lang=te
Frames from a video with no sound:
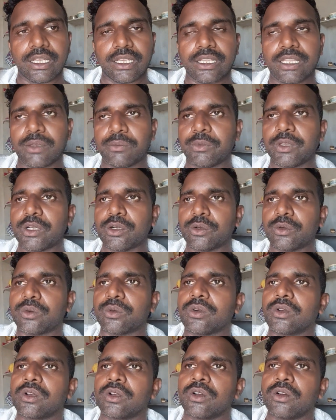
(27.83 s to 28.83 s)
ఇది మీరు
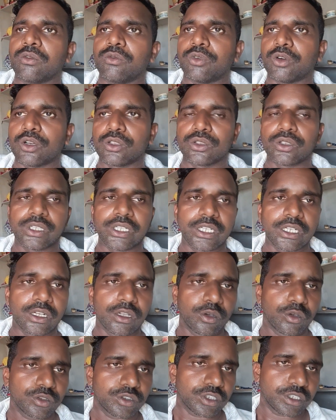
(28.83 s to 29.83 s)
ఫోన్ తోటి
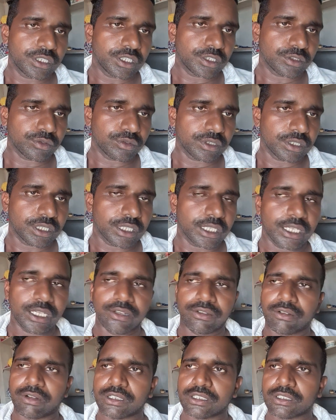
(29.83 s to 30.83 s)
ఇంట్లో కూర్చొని చేసుకున్నా సరే
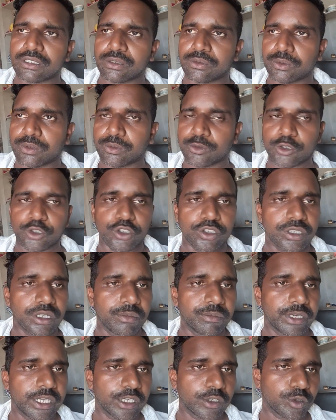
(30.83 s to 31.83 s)
వాట్సాప్ సోషల్
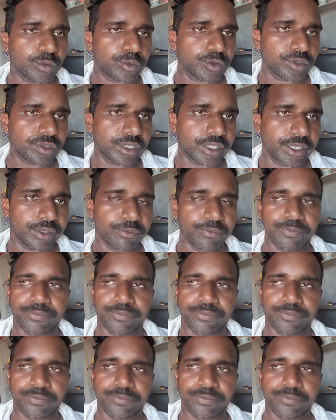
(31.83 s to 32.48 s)
మీడియా గ్రూప్స్ ఉన్నాయి